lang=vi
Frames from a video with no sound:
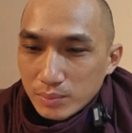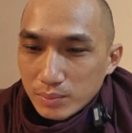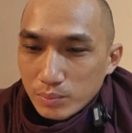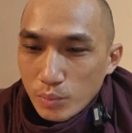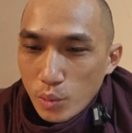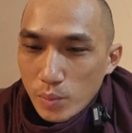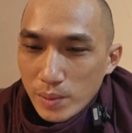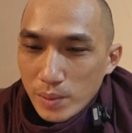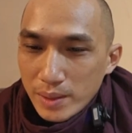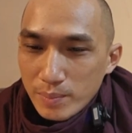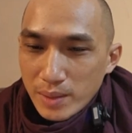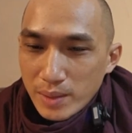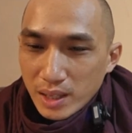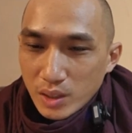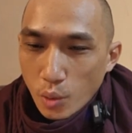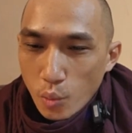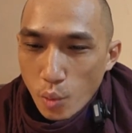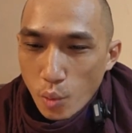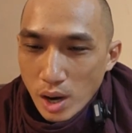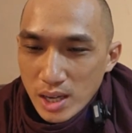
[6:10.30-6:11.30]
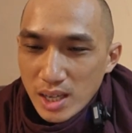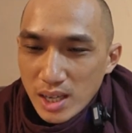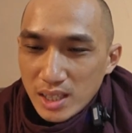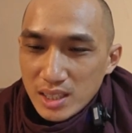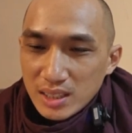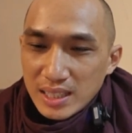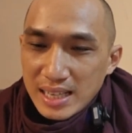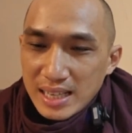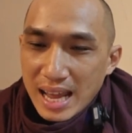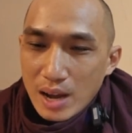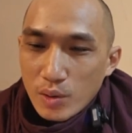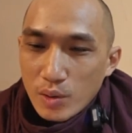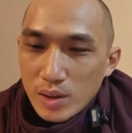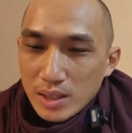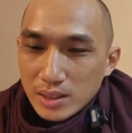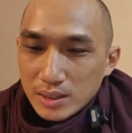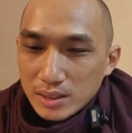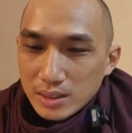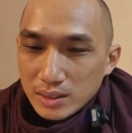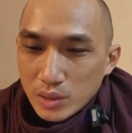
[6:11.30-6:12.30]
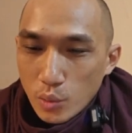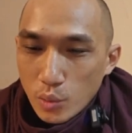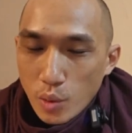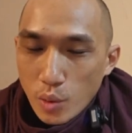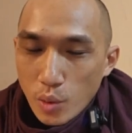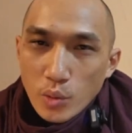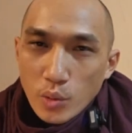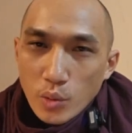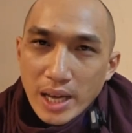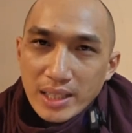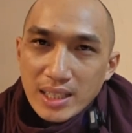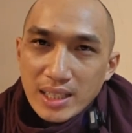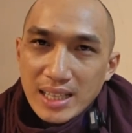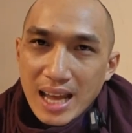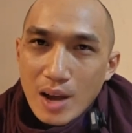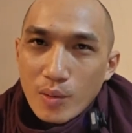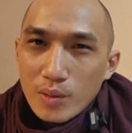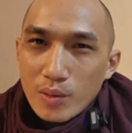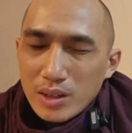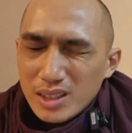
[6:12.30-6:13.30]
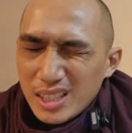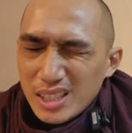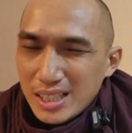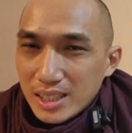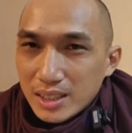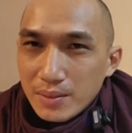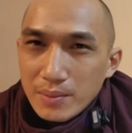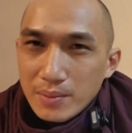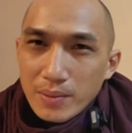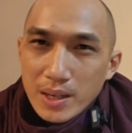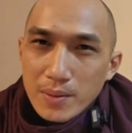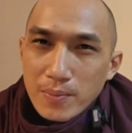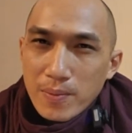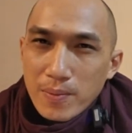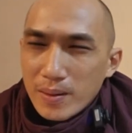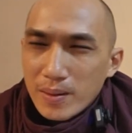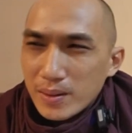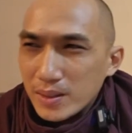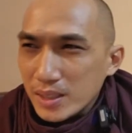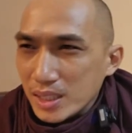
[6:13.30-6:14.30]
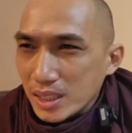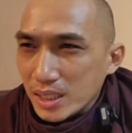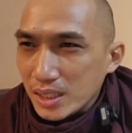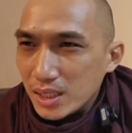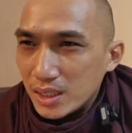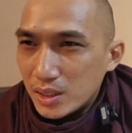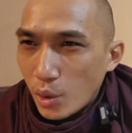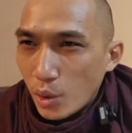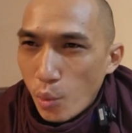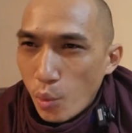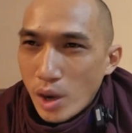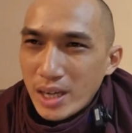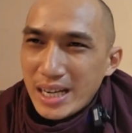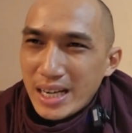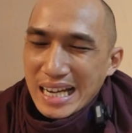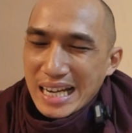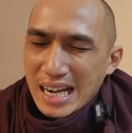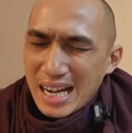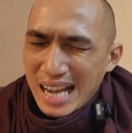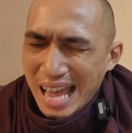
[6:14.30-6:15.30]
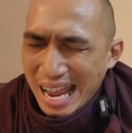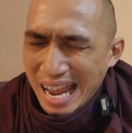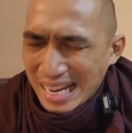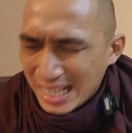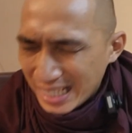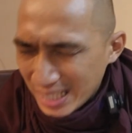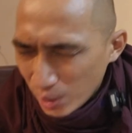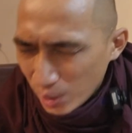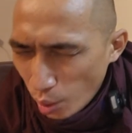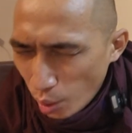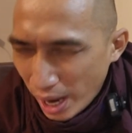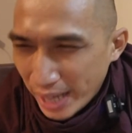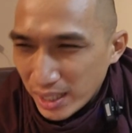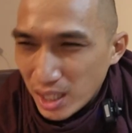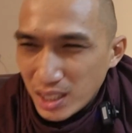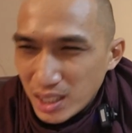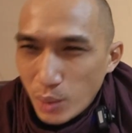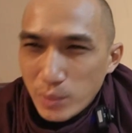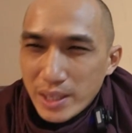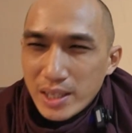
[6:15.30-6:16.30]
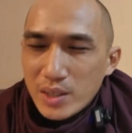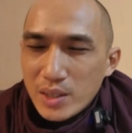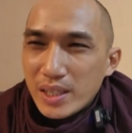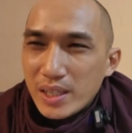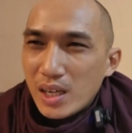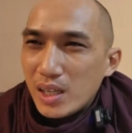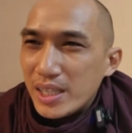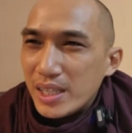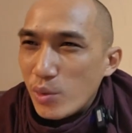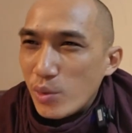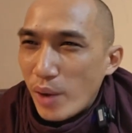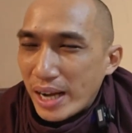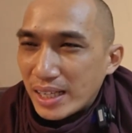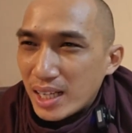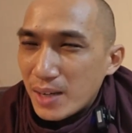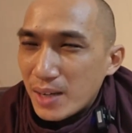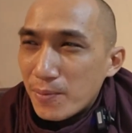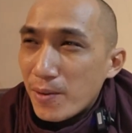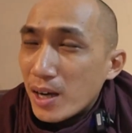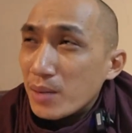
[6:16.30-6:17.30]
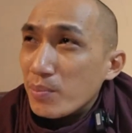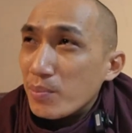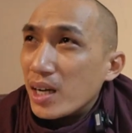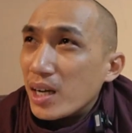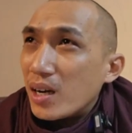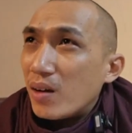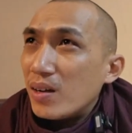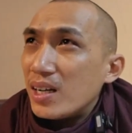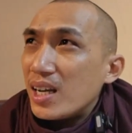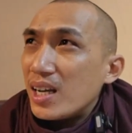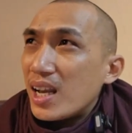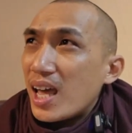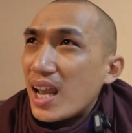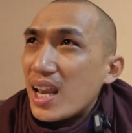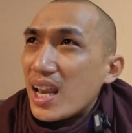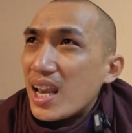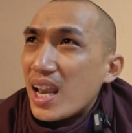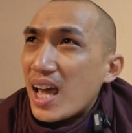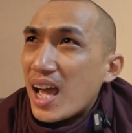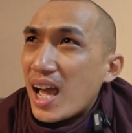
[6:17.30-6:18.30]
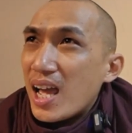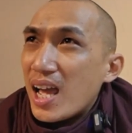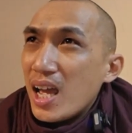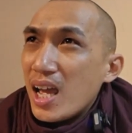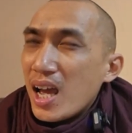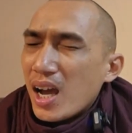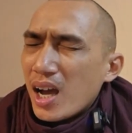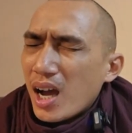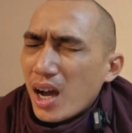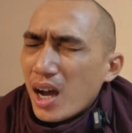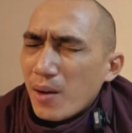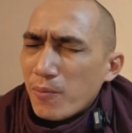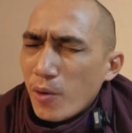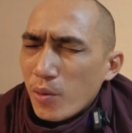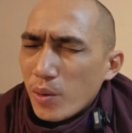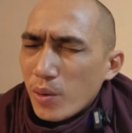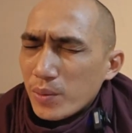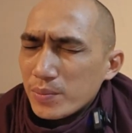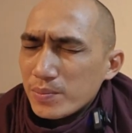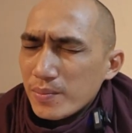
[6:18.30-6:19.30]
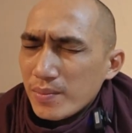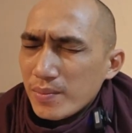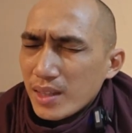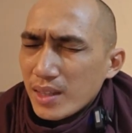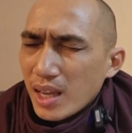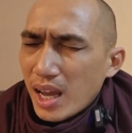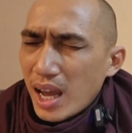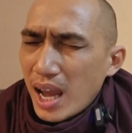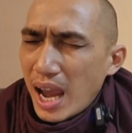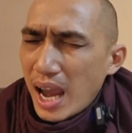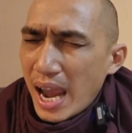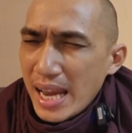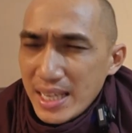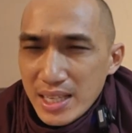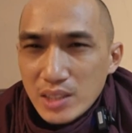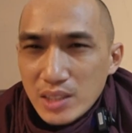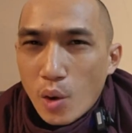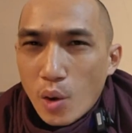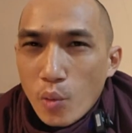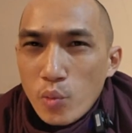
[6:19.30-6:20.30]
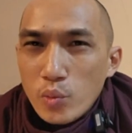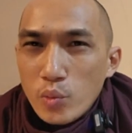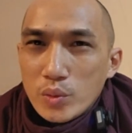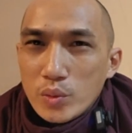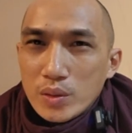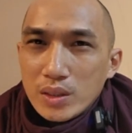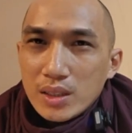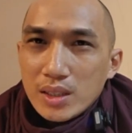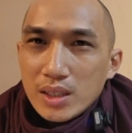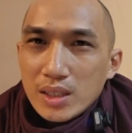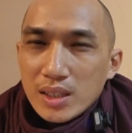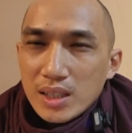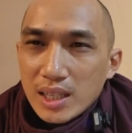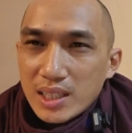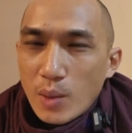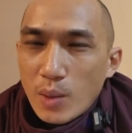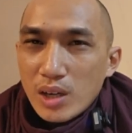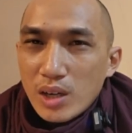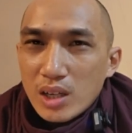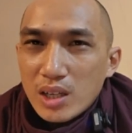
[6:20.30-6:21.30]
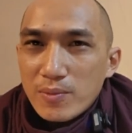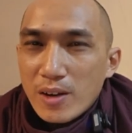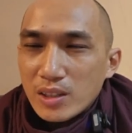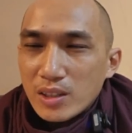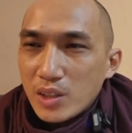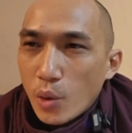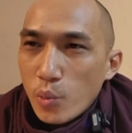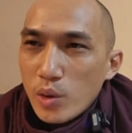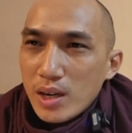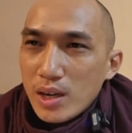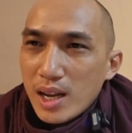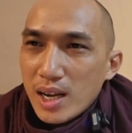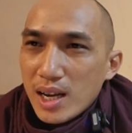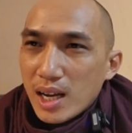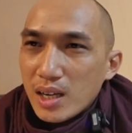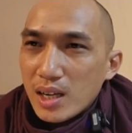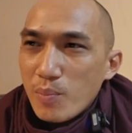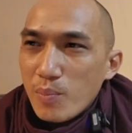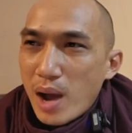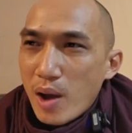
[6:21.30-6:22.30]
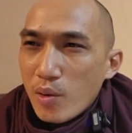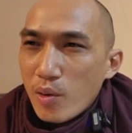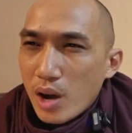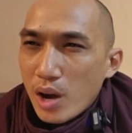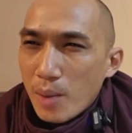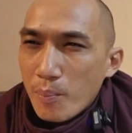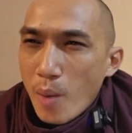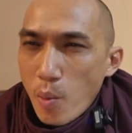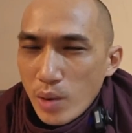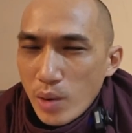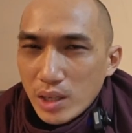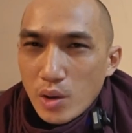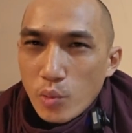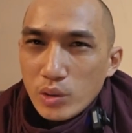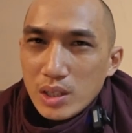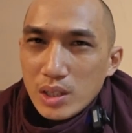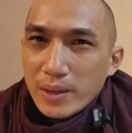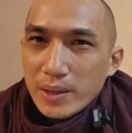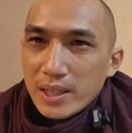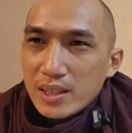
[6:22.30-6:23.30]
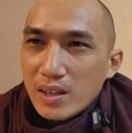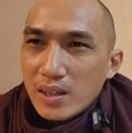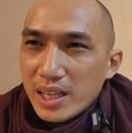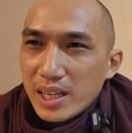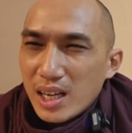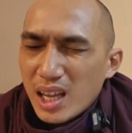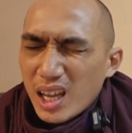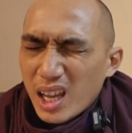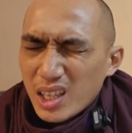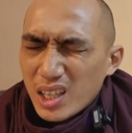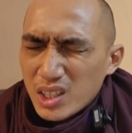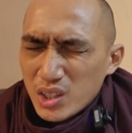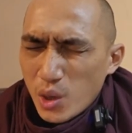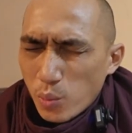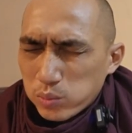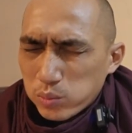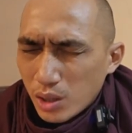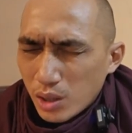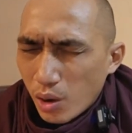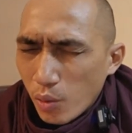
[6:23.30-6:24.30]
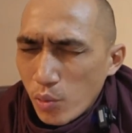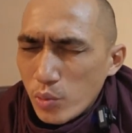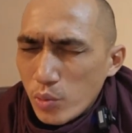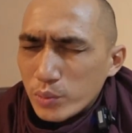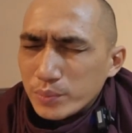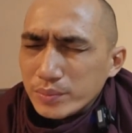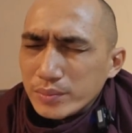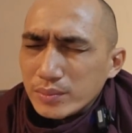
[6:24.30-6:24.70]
muốn biết mà thủ quẩn như thế nào thủ quẩn cụ thể thế nào thì vị thủ quẩn này nó lại liên quan đến cho hiện nhiên nó liên quan đến cái phần mà gọi là là uh, ái viên thủ là trong đó cái phần thủ đó là nó bao gồm bốn cái thủ thưa vị có nghĩa là dục thủ